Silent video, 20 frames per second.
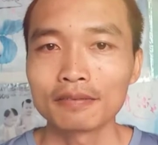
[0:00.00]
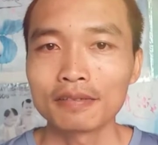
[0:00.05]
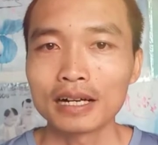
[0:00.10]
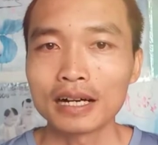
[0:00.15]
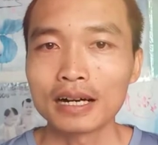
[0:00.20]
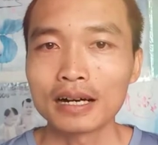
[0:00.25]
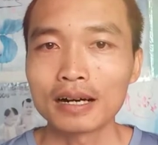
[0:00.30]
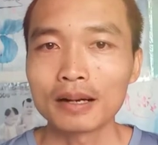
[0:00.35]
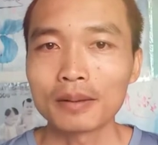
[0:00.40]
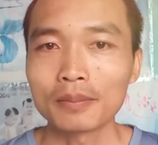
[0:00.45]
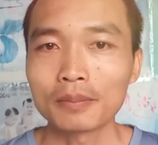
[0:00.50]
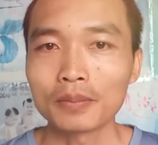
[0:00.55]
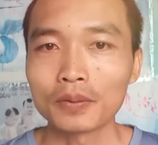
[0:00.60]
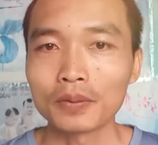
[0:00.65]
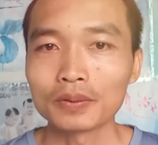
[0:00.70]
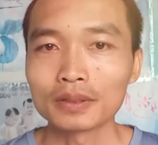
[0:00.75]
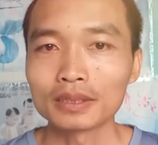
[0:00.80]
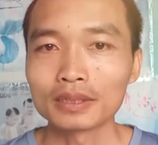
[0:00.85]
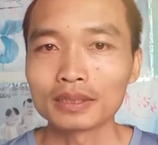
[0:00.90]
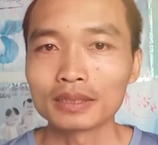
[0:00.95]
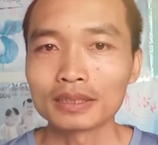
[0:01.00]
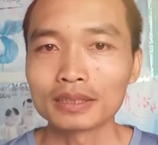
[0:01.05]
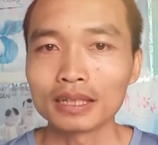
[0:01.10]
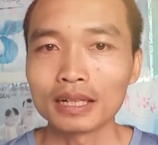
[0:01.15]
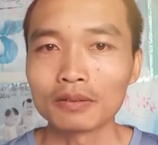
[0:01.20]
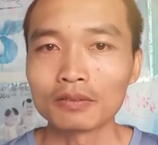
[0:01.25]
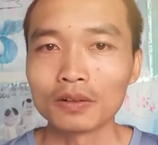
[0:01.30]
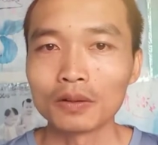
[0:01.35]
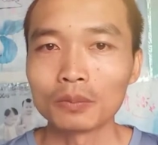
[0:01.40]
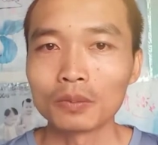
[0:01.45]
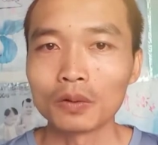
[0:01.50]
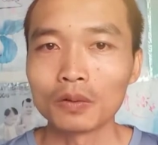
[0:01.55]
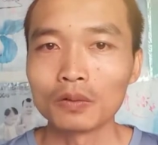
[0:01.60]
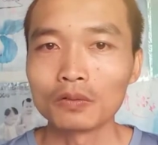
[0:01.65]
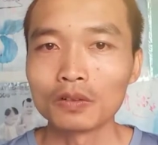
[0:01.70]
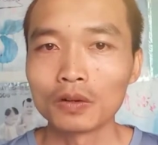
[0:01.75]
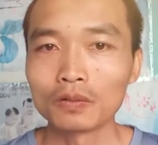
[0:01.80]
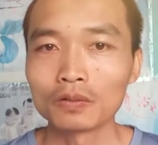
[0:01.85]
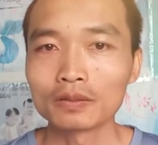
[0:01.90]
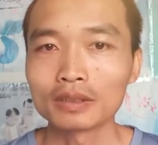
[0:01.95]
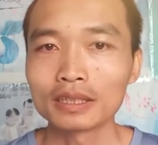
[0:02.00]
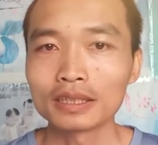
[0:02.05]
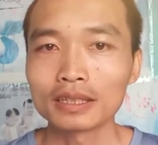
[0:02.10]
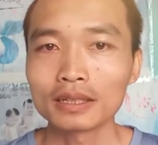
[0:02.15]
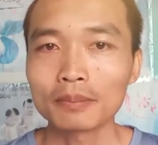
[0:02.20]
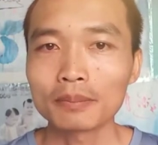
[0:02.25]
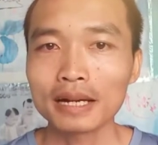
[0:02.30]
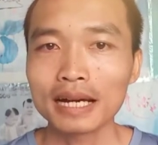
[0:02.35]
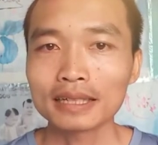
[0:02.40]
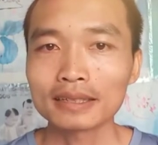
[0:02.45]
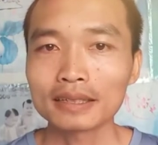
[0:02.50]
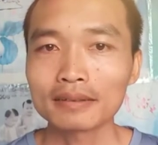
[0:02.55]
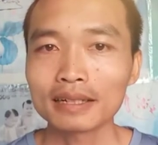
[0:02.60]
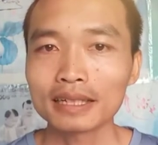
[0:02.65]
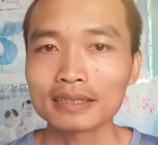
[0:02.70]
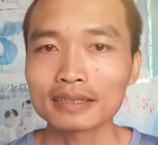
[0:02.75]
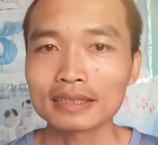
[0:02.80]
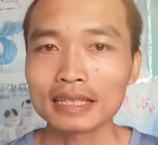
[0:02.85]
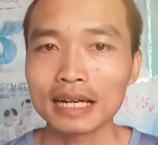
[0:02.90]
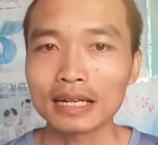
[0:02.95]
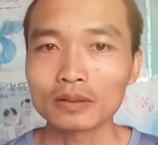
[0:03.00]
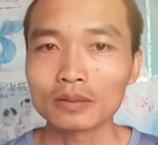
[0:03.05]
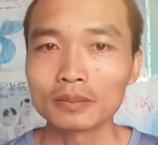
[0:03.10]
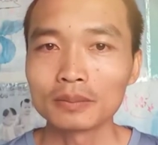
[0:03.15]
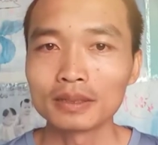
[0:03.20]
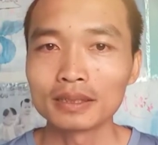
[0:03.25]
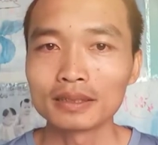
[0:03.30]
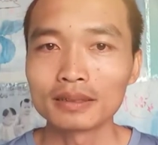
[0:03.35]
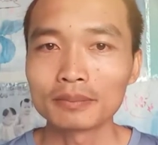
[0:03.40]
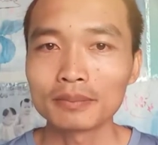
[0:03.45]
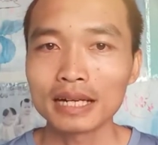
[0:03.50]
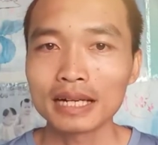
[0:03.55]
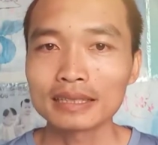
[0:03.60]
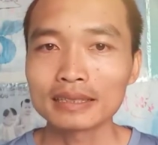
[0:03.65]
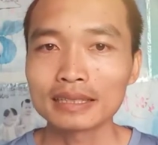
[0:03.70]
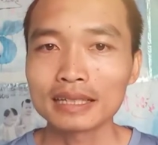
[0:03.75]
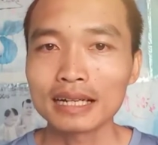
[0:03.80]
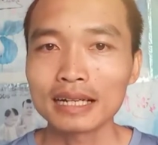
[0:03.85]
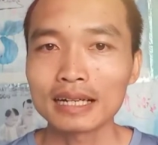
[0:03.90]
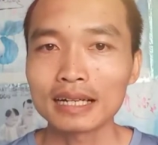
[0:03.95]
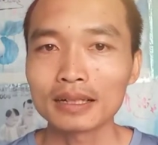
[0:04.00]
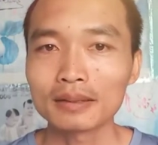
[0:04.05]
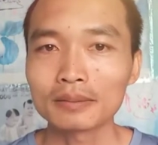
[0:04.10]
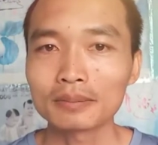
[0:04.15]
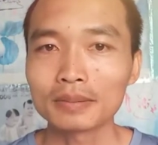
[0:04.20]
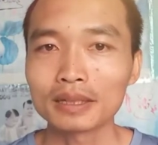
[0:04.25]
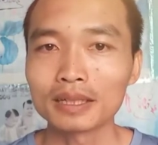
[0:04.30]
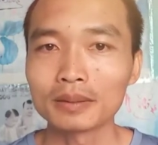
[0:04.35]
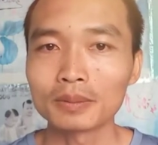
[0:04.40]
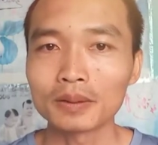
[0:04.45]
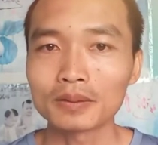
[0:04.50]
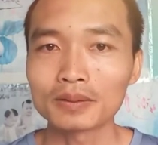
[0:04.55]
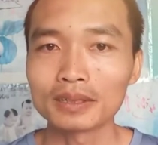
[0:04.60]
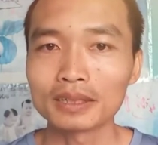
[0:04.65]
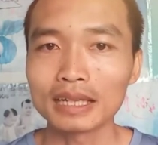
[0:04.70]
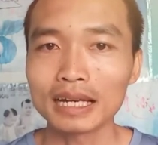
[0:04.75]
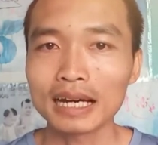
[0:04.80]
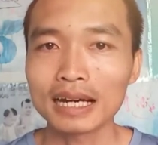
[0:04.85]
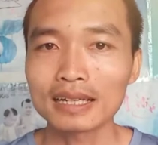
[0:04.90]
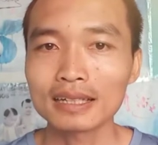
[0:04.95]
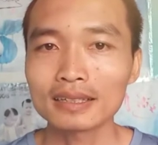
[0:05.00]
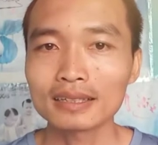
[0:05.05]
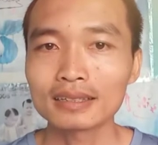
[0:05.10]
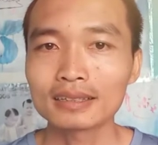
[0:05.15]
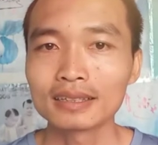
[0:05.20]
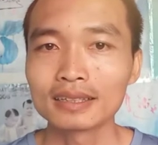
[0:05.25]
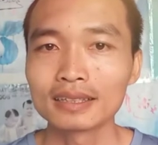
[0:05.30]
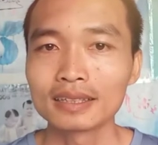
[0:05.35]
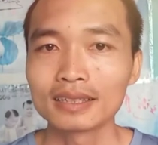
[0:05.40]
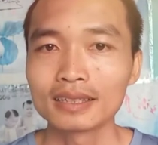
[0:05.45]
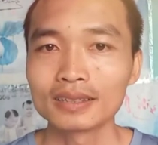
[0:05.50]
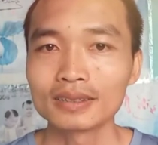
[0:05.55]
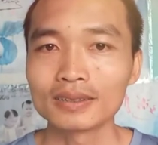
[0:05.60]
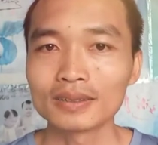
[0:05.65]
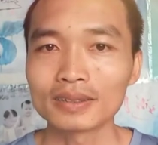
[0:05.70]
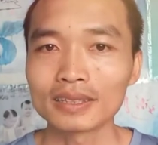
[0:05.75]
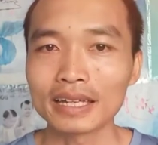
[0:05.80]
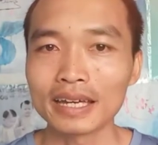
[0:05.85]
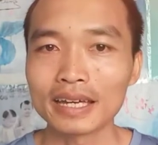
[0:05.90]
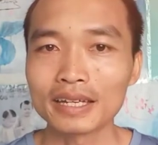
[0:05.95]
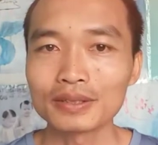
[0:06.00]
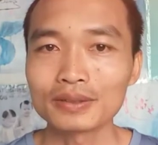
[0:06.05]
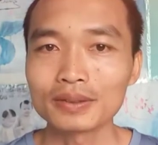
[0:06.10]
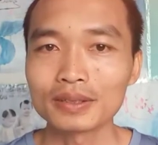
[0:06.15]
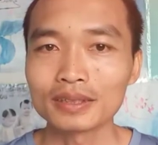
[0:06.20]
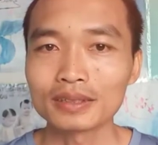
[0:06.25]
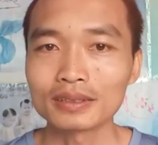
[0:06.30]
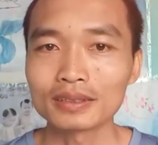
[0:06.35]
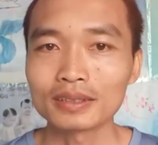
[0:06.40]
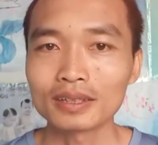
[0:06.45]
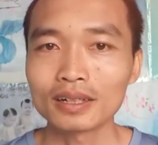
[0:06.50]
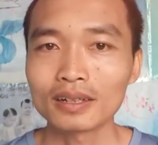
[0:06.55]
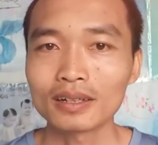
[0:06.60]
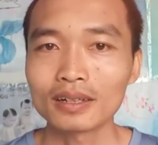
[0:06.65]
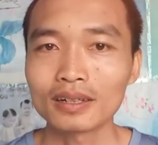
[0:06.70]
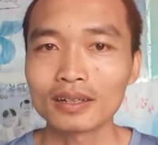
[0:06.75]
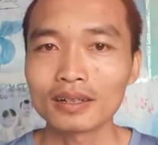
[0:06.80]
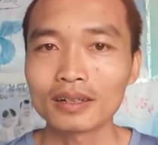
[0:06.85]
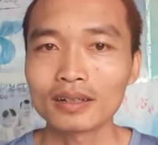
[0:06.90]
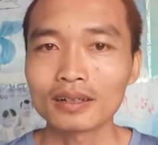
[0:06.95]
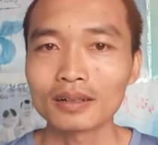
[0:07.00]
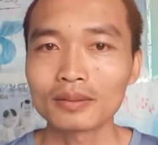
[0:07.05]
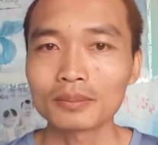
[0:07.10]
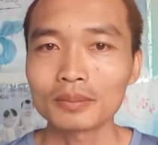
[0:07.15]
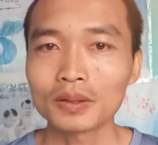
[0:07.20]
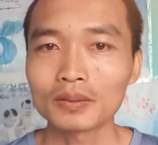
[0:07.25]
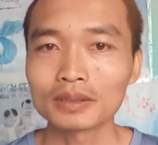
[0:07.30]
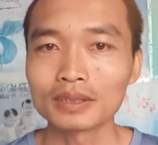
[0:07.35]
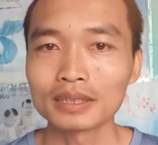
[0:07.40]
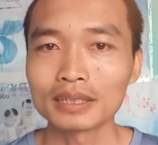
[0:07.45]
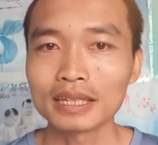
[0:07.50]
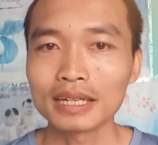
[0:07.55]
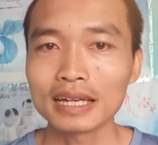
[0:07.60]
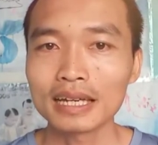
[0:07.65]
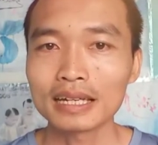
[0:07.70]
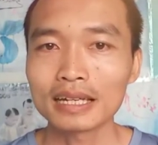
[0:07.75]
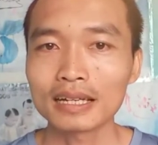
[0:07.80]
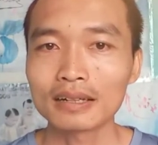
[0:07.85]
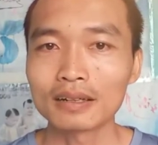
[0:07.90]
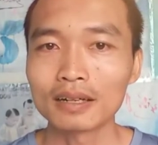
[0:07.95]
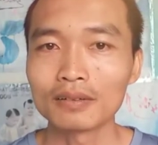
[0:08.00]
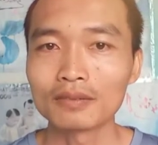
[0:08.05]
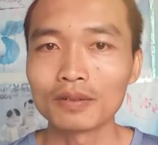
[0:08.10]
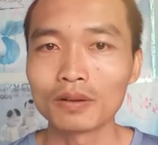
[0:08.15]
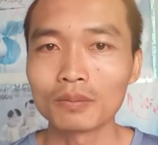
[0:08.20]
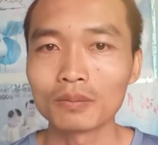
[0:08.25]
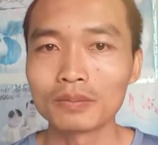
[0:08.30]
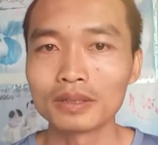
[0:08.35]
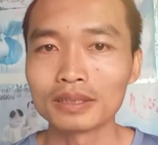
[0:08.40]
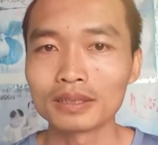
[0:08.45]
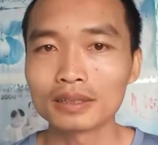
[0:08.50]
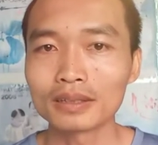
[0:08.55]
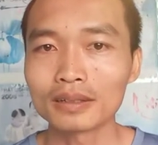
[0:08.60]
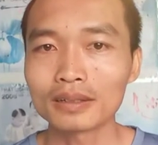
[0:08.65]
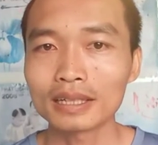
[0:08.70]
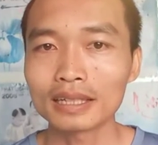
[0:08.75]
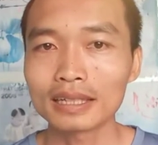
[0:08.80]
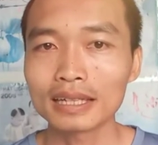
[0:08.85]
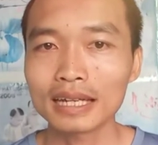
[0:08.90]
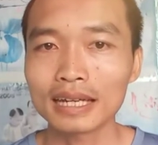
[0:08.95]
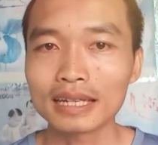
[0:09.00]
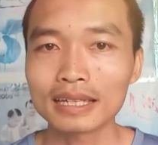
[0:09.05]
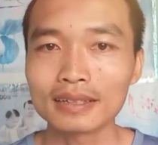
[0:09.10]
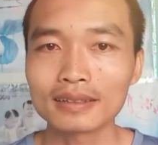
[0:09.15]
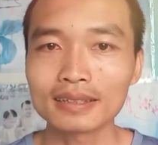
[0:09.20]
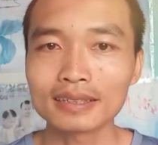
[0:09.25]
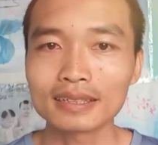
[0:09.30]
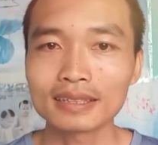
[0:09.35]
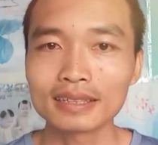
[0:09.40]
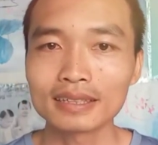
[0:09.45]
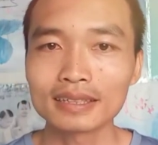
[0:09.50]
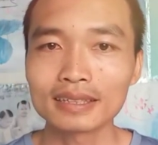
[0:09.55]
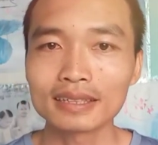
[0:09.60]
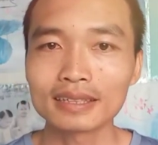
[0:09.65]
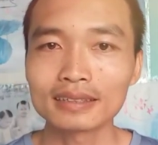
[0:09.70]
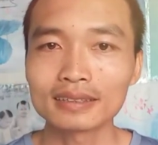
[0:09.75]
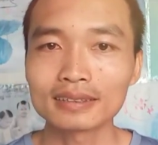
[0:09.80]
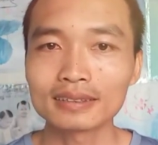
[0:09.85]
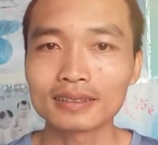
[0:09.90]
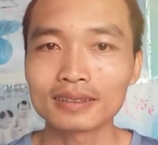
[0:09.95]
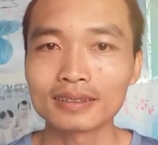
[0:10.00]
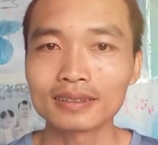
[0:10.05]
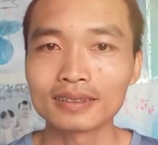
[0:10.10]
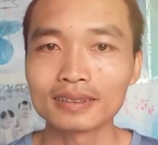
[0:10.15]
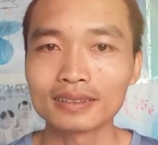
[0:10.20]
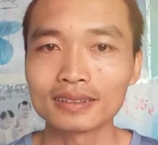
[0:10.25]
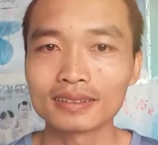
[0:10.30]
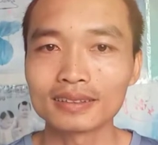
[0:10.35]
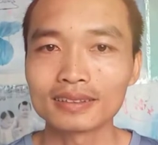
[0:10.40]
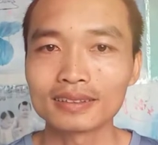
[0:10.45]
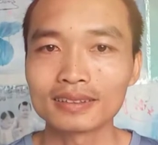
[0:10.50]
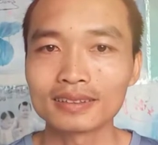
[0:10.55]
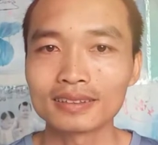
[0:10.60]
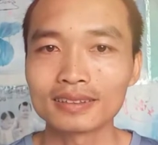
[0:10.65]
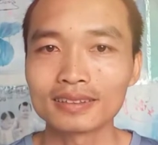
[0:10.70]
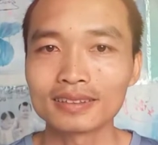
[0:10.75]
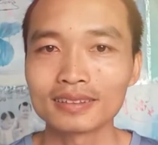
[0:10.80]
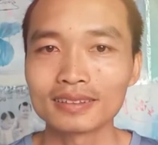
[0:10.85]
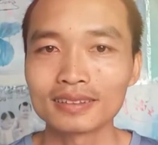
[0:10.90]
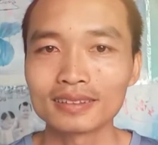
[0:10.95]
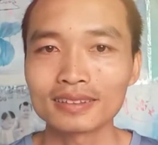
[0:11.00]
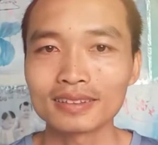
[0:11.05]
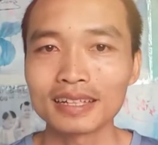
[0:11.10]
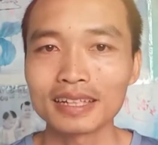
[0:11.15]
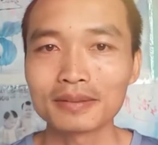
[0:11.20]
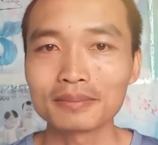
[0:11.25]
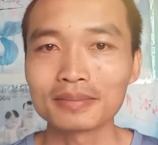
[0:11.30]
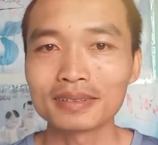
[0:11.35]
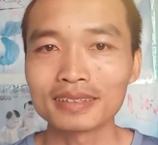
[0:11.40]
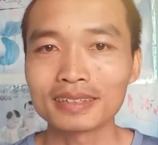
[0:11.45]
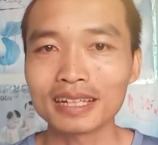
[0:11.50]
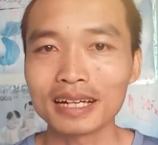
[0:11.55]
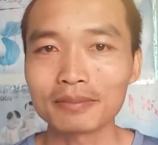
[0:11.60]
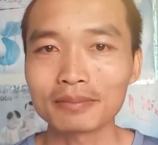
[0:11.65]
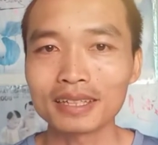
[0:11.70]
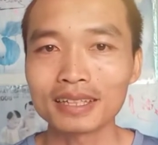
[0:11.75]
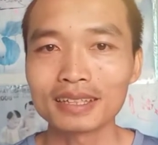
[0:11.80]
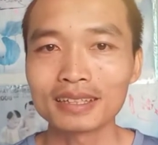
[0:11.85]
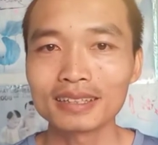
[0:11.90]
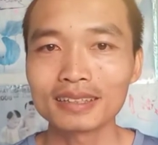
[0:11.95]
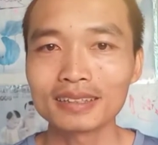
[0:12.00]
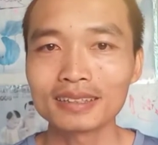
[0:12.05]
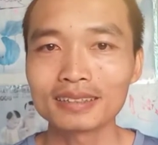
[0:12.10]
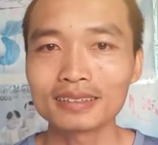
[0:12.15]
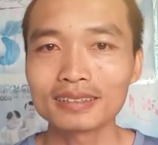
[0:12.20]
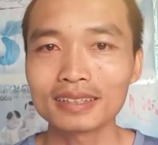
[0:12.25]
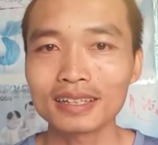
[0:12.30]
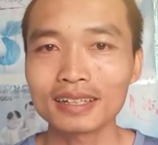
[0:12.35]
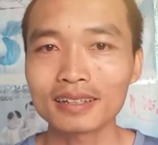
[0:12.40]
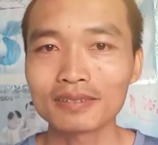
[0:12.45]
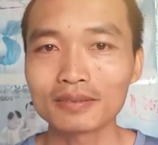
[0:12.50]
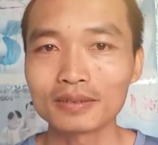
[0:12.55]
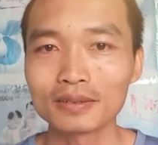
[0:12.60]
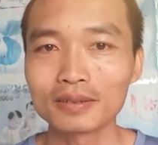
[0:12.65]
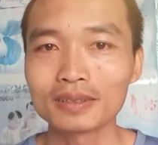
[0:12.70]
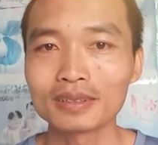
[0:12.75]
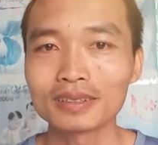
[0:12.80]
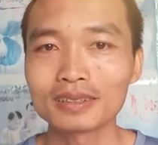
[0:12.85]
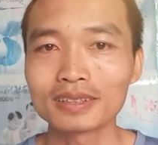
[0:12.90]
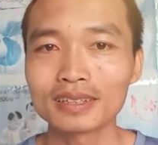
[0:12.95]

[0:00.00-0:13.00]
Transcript: Và mỗi người ở mỗi vùng thì có mang theo đặc sản của mình, mang ra mời mọi người ăn, rồi kể chuyện cho mọi người nghe là ở vùng mình có cái này cái kia. Rồi cho nên mình cảm thấy rất là vui.